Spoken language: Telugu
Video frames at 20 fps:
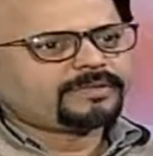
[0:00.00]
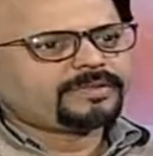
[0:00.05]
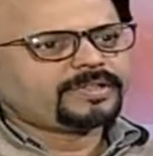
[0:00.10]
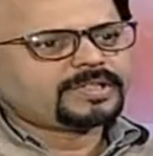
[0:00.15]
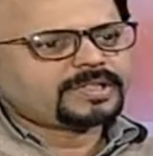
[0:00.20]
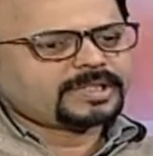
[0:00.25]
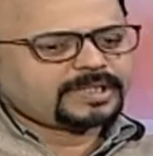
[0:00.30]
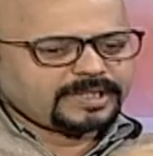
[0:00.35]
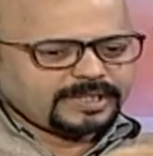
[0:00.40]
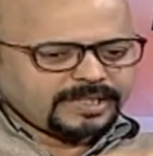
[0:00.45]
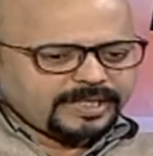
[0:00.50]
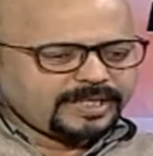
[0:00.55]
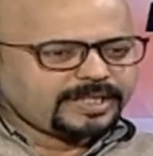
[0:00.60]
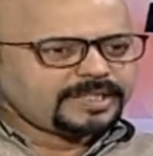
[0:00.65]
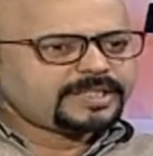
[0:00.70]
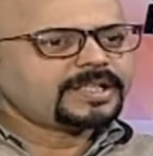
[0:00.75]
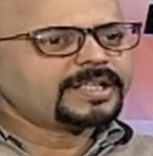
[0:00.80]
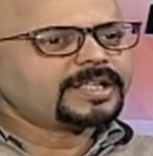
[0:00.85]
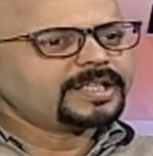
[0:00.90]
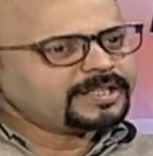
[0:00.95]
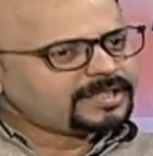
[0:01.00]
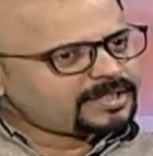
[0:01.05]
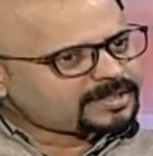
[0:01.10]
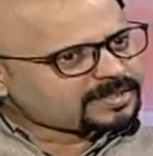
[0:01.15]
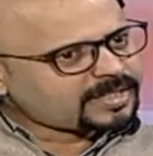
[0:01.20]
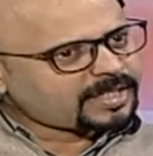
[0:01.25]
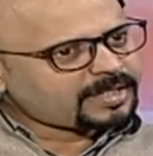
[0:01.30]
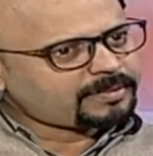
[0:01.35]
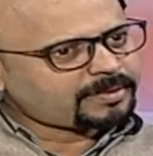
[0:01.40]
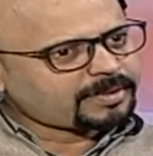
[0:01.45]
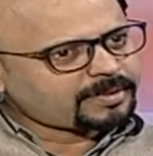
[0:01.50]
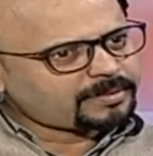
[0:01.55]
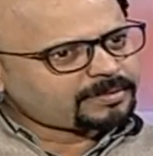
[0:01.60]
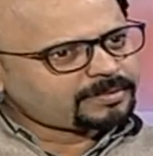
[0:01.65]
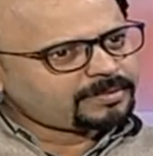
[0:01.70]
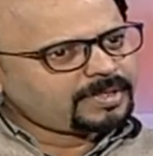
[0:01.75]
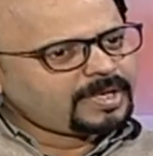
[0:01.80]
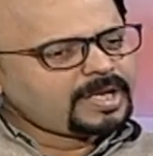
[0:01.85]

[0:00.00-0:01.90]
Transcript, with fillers: అఫీషియల్ దగ్గర నుంచి కింది స్థాయి వరకు